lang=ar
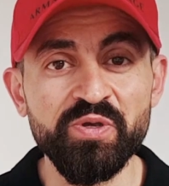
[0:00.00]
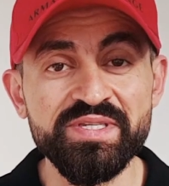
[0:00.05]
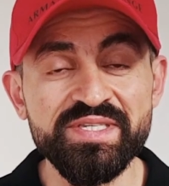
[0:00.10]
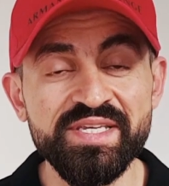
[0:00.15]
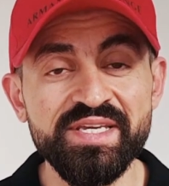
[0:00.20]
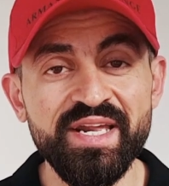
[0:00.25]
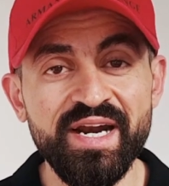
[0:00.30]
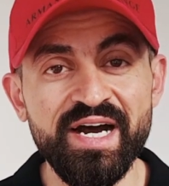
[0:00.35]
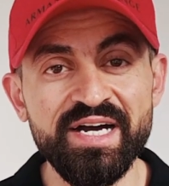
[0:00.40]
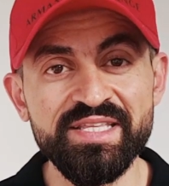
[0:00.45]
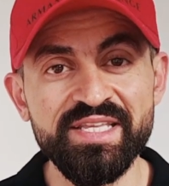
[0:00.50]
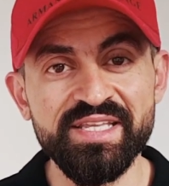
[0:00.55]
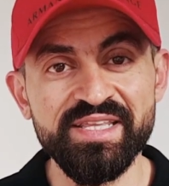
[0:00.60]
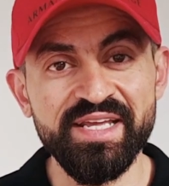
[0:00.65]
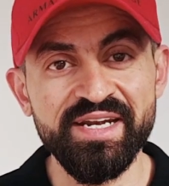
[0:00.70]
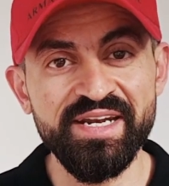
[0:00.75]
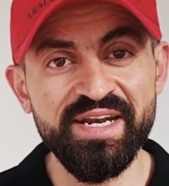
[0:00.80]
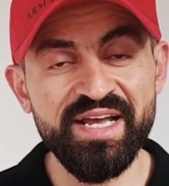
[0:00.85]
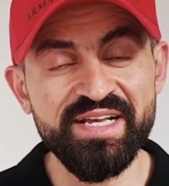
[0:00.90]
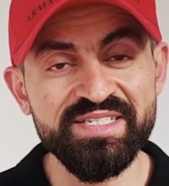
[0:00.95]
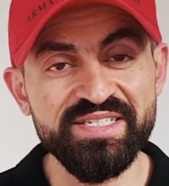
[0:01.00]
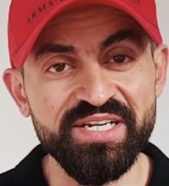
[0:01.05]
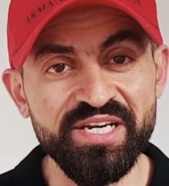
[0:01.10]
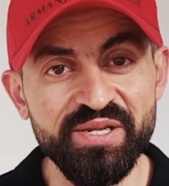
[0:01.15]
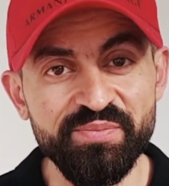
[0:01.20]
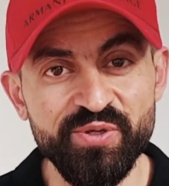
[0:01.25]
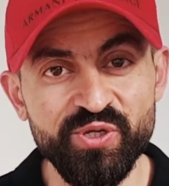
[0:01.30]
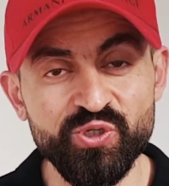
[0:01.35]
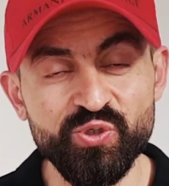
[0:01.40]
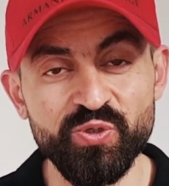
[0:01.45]
ويصير عدد الناس
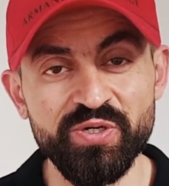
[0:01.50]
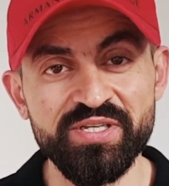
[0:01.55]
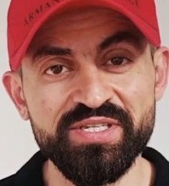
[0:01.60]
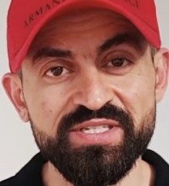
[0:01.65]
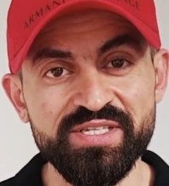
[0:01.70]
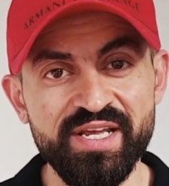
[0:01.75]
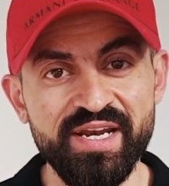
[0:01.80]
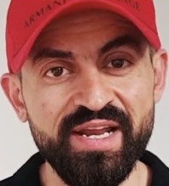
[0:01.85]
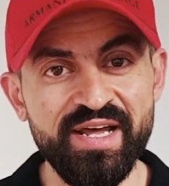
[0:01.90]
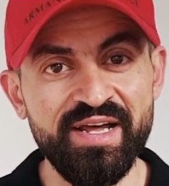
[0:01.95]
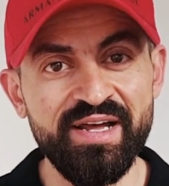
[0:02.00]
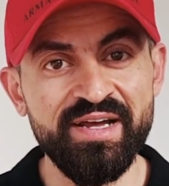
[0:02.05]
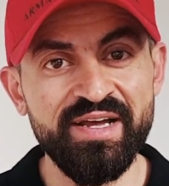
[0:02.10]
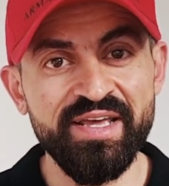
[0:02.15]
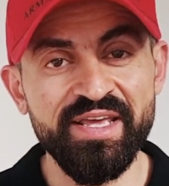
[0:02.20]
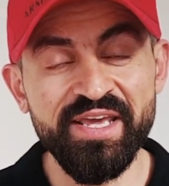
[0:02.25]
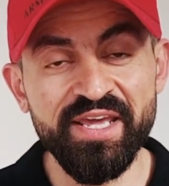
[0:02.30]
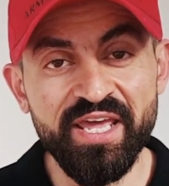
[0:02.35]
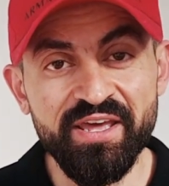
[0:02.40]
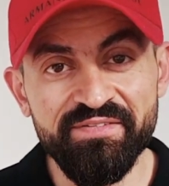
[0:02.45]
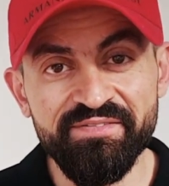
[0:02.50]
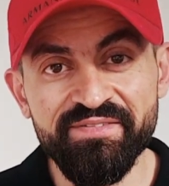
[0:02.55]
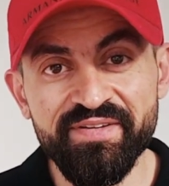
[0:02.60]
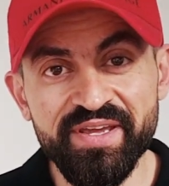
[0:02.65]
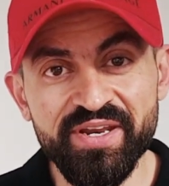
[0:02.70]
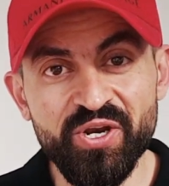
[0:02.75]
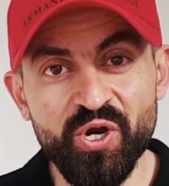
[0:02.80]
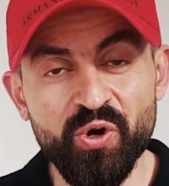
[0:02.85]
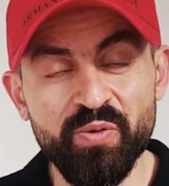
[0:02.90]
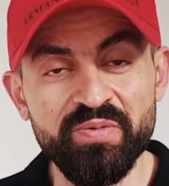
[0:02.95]
اللي بيجوا للصلاة
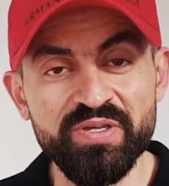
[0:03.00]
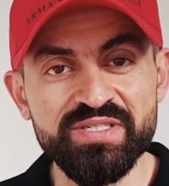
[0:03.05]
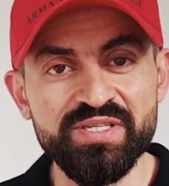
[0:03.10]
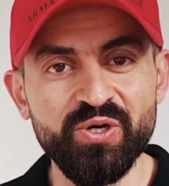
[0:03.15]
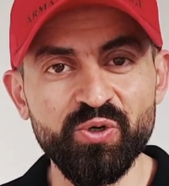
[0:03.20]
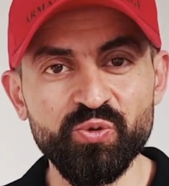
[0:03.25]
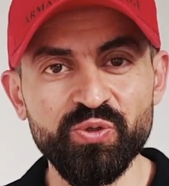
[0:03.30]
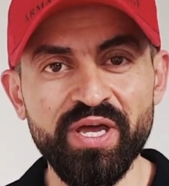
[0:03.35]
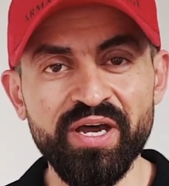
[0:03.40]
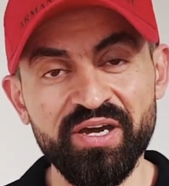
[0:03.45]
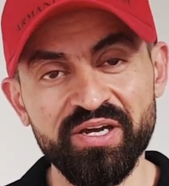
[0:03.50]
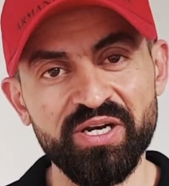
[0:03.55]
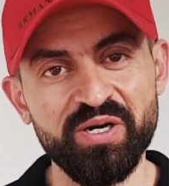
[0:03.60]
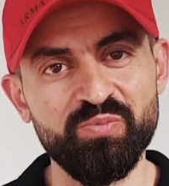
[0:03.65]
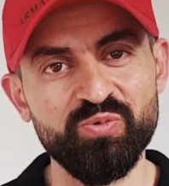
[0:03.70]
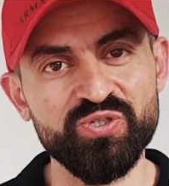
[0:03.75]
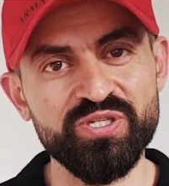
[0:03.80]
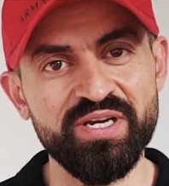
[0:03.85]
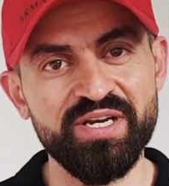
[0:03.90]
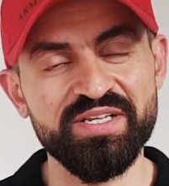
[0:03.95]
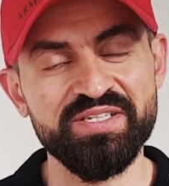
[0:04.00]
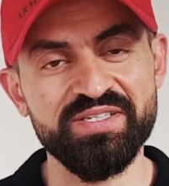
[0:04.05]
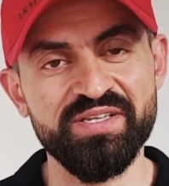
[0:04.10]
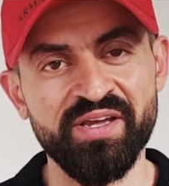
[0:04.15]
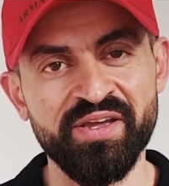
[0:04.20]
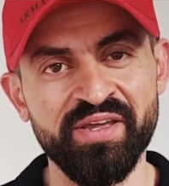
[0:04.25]
يكفي انهم يصلوا داخل المصلى